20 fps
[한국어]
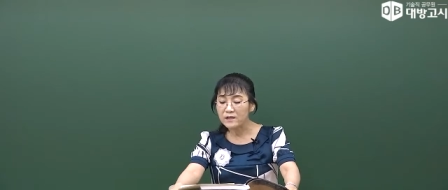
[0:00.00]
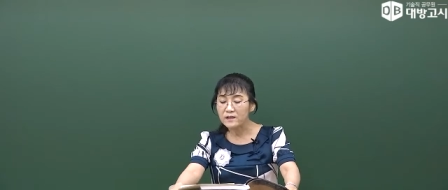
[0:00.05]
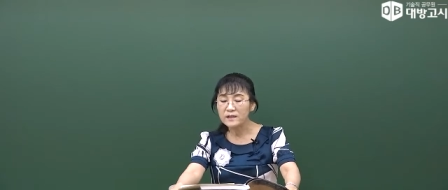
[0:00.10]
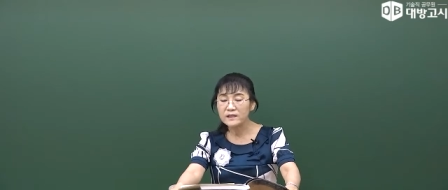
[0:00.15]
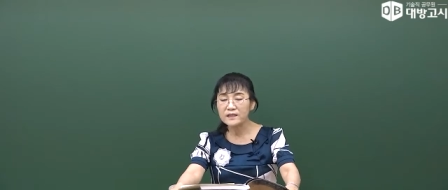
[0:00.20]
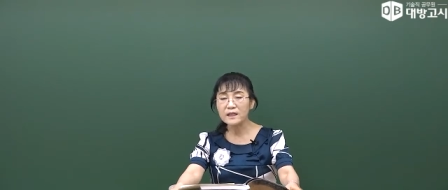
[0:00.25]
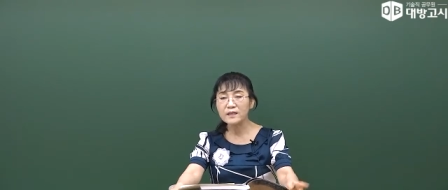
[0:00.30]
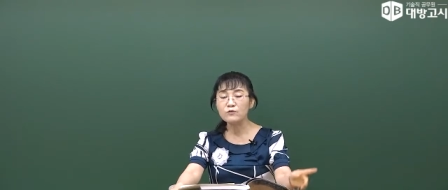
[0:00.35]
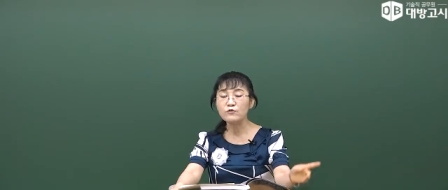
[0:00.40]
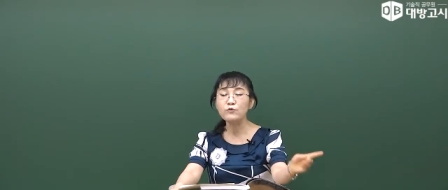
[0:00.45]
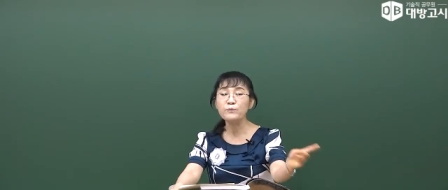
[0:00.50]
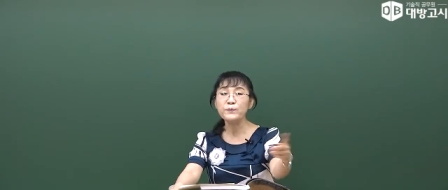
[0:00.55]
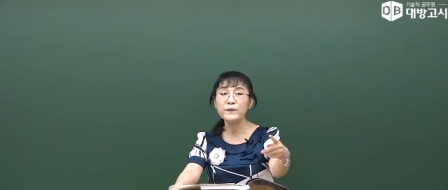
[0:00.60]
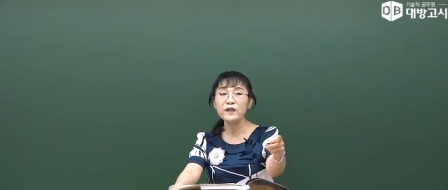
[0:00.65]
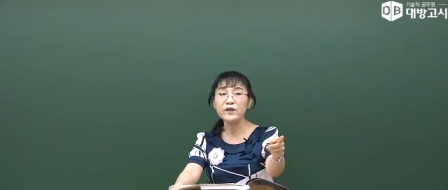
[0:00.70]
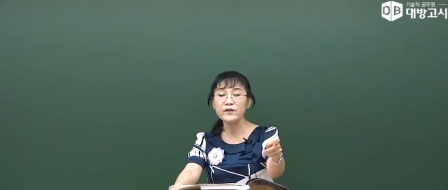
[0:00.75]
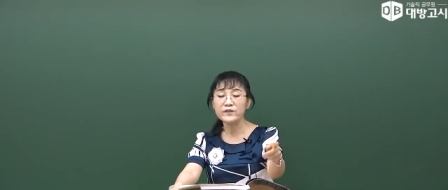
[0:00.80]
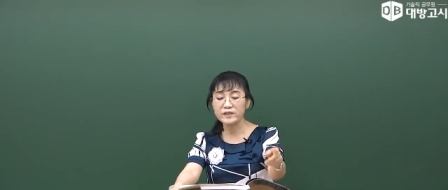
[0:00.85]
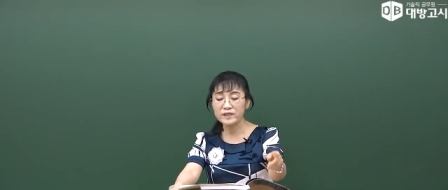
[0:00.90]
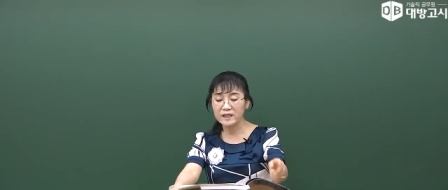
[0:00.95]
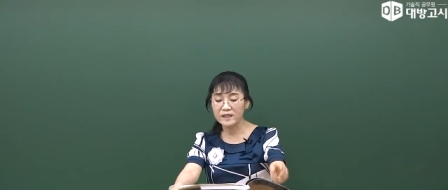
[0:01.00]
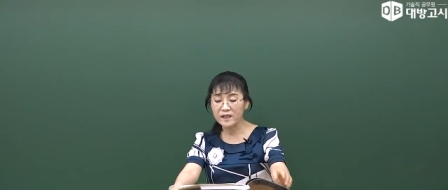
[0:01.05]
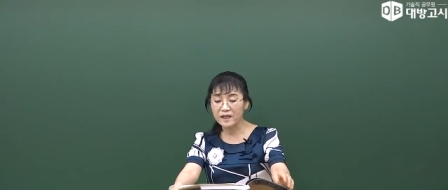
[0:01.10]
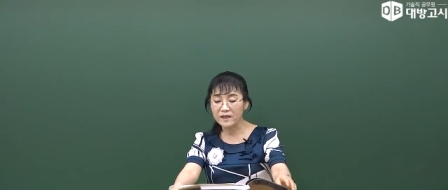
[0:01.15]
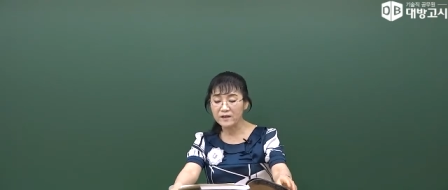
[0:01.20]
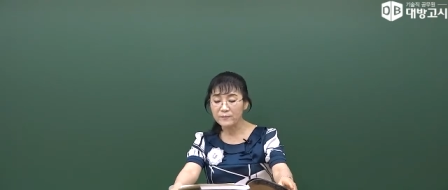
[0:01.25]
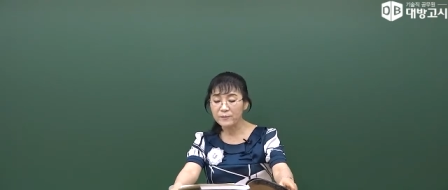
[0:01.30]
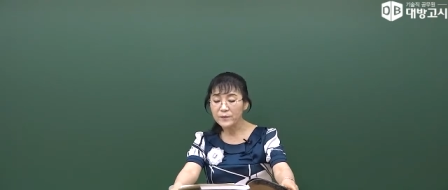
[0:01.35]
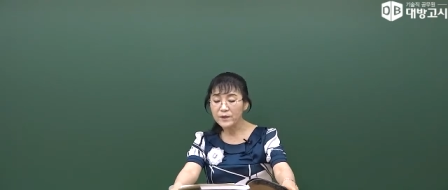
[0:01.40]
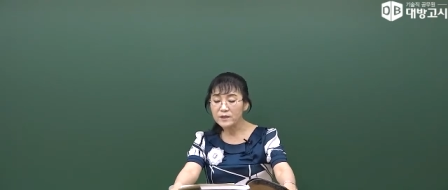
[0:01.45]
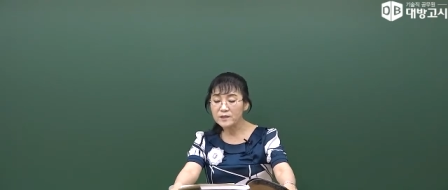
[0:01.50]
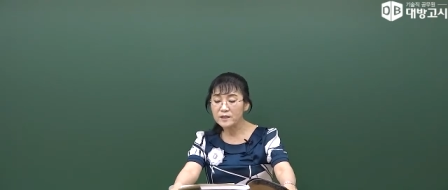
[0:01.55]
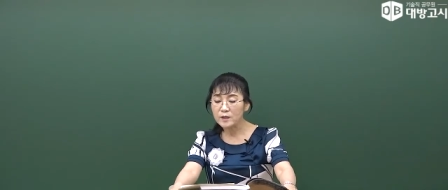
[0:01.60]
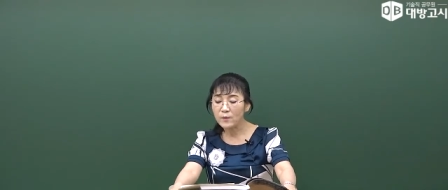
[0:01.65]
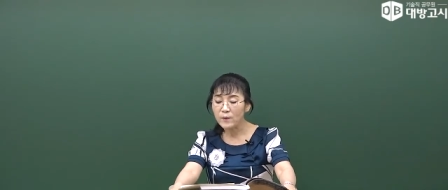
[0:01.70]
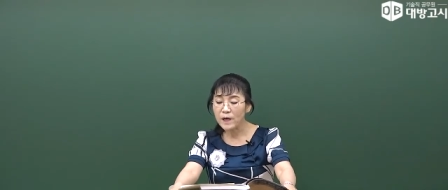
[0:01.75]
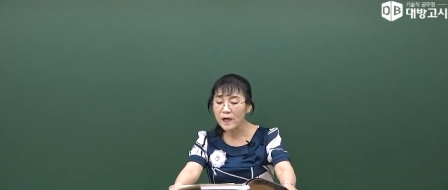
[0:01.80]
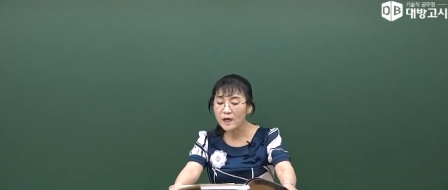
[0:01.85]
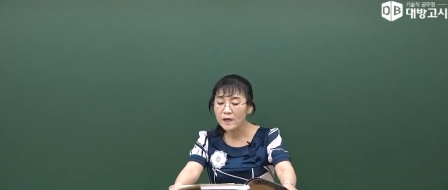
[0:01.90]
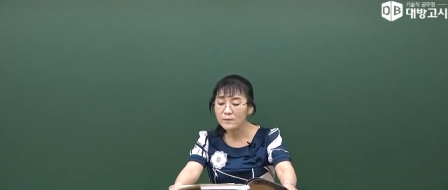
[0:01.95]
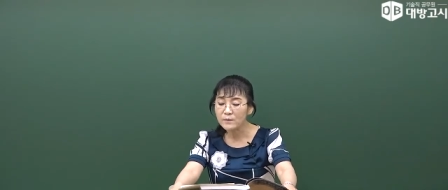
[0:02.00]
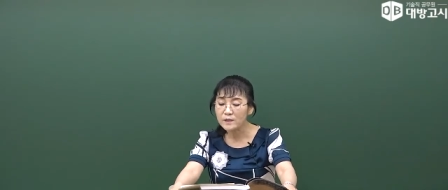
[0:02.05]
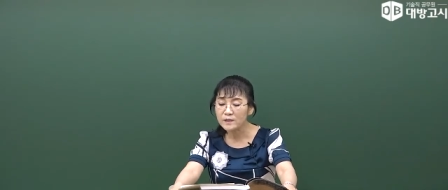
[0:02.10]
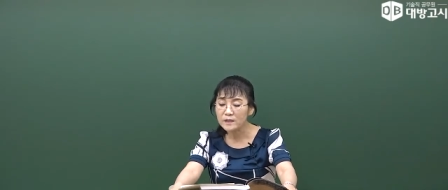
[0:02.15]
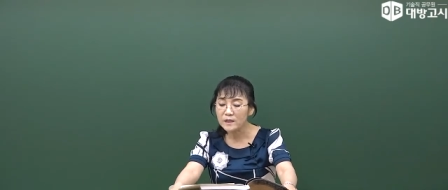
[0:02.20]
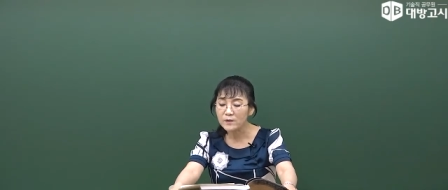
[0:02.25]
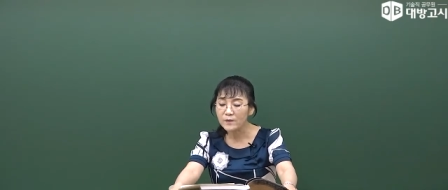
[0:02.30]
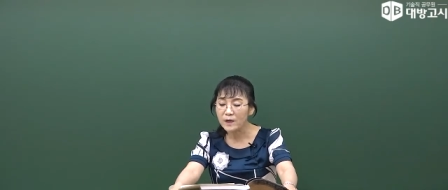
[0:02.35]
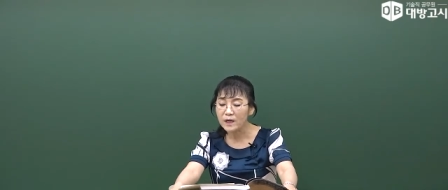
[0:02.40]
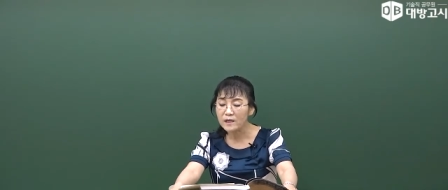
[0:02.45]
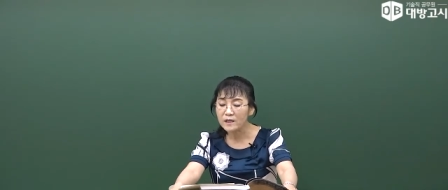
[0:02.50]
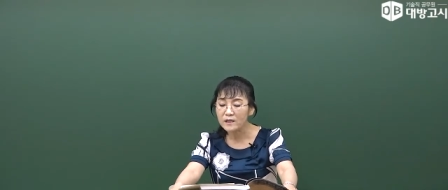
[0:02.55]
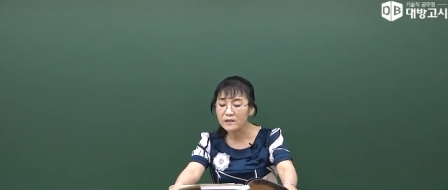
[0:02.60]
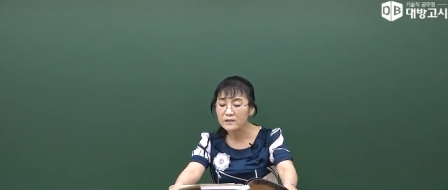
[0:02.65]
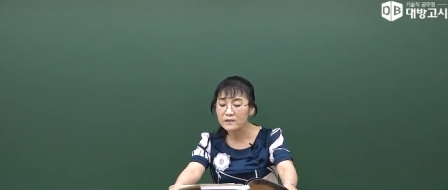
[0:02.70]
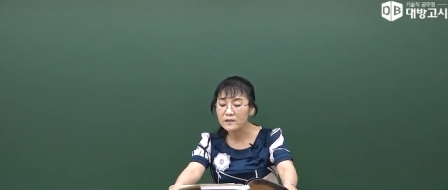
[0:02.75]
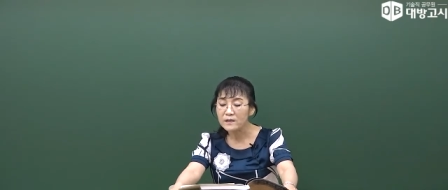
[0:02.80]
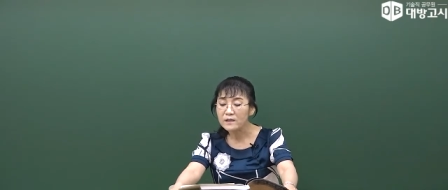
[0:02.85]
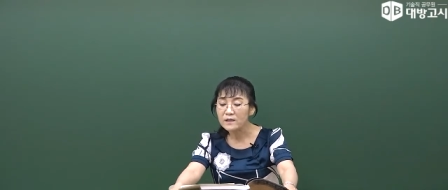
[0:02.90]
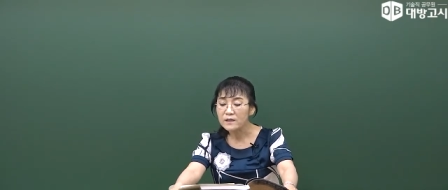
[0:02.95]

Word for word: 글자를 눕힌 거 있잖아요. 그래서 화학물질 관련